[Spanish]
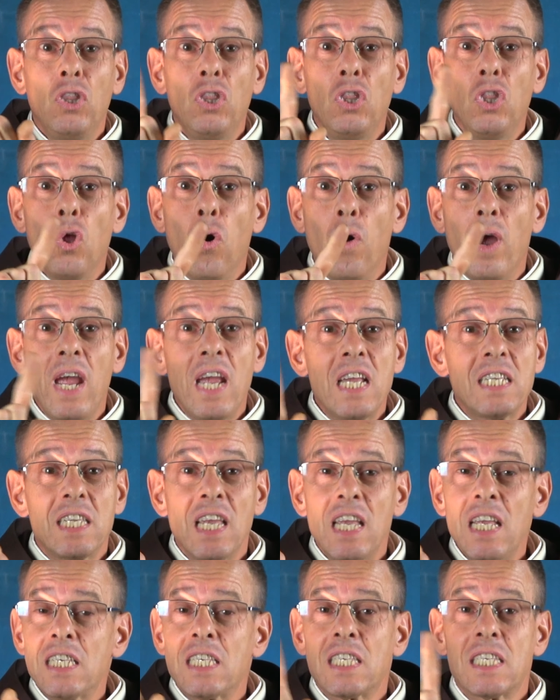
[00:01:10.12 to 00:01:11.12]
No es
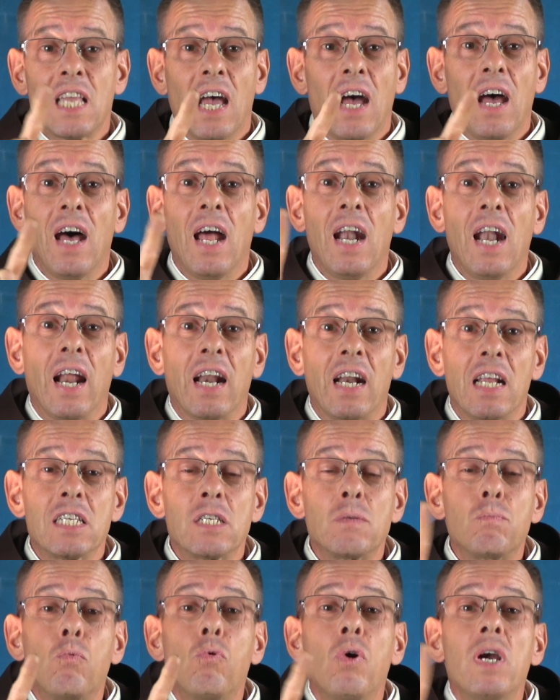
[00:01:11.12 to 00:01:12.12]
esa la
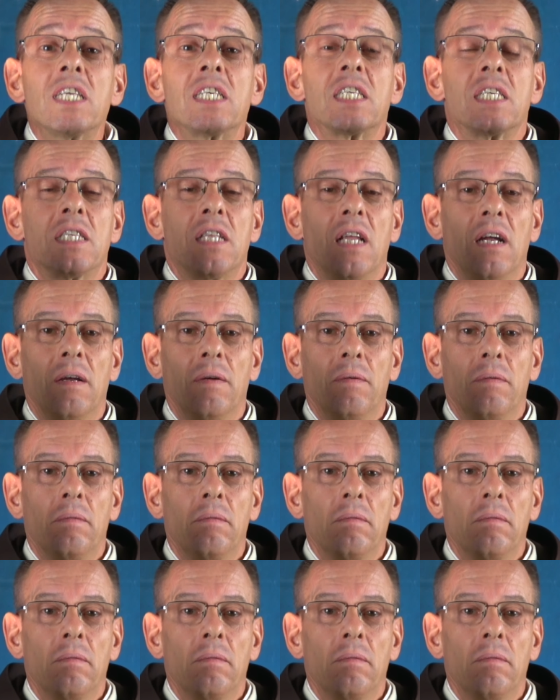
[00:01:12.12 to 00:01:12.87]
respuesta.